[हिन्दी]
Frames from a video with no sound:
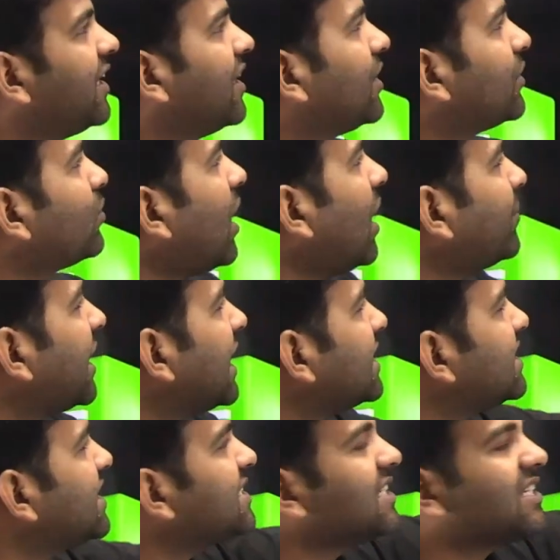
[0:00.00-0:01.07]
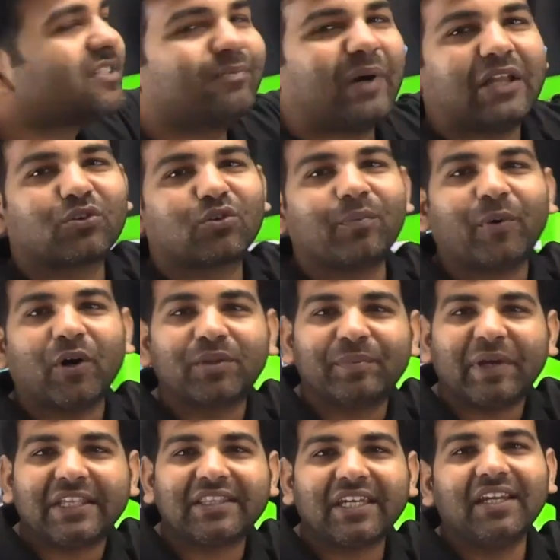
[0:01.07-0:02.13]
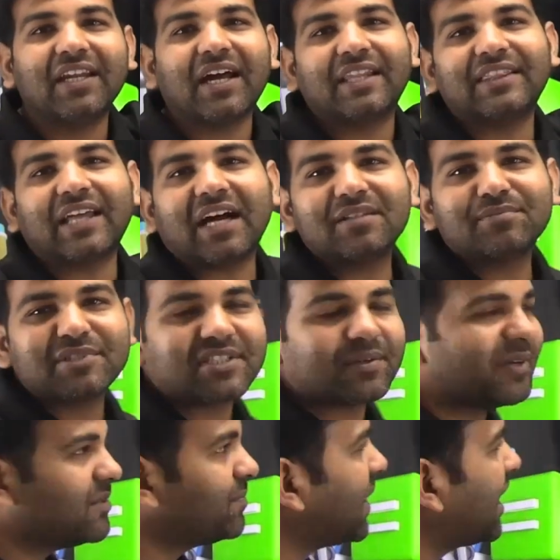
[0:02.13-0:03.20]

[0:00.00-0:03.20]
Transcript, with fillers: तो आप अच्छे से इस बात को बहुत बेहतरीन अंदाज में समझ पा